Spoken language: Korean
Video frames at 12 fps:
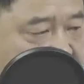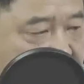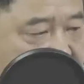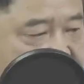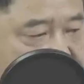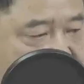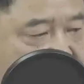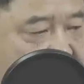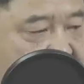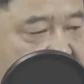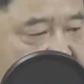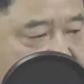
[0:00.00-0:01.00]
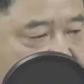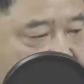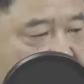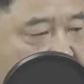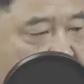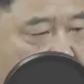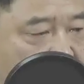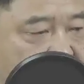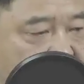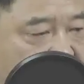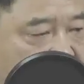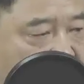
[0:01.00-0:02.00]
시장의 정상화가
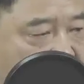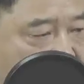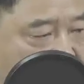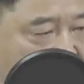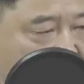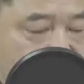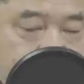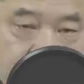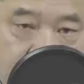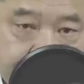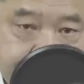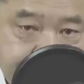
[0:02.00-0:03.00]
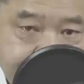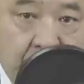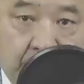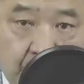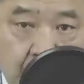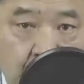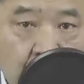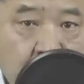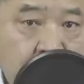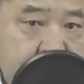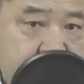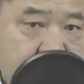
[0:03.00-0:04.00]
목적이라고 강조했습니다.
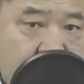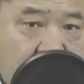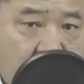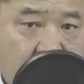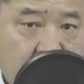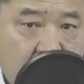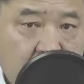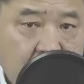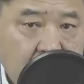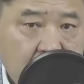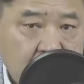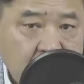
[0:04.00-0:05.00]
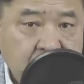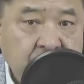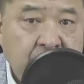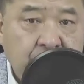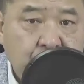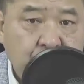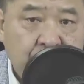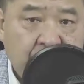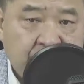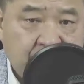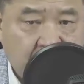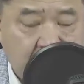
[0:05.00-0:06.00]
물론입니다. 특정인
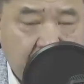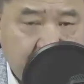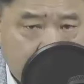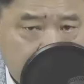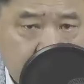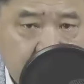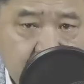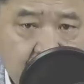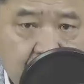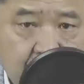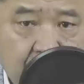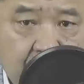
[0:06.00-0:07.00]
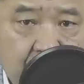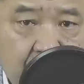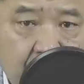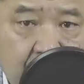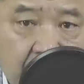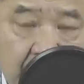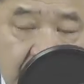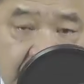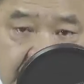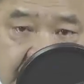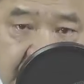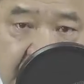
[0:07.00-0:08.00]
죽이기에서 끝나면 안 되죠.
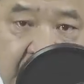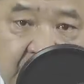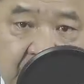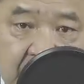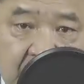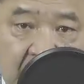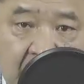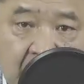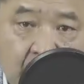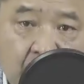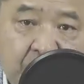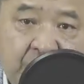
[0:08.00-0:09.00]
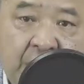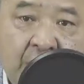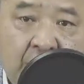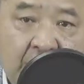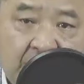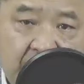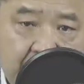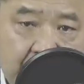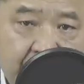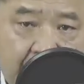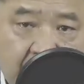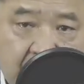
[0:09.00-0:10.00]
시정을 정상하고 화 미래로 가기 위한
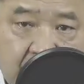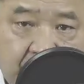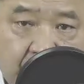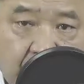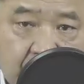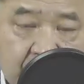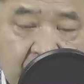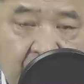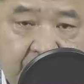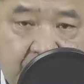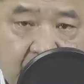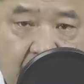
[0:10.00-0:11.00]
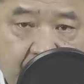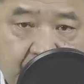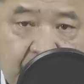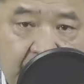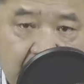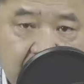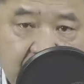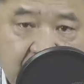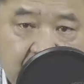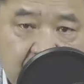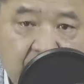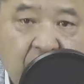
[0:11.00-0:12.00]
발걸음으로 성남시를 한번 깨끗이
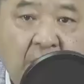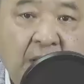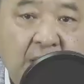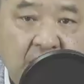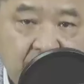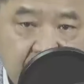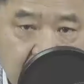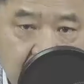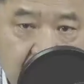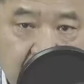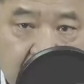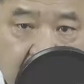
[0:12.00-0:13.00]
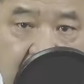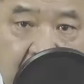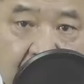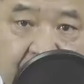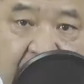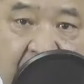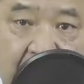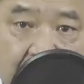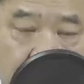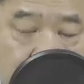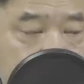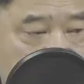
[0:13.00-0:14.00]
들고 가는 거죠. 그래야 미래가
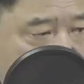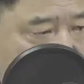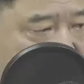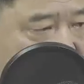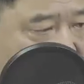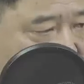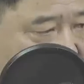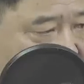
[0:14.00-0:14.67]
보일 것 아닙니까?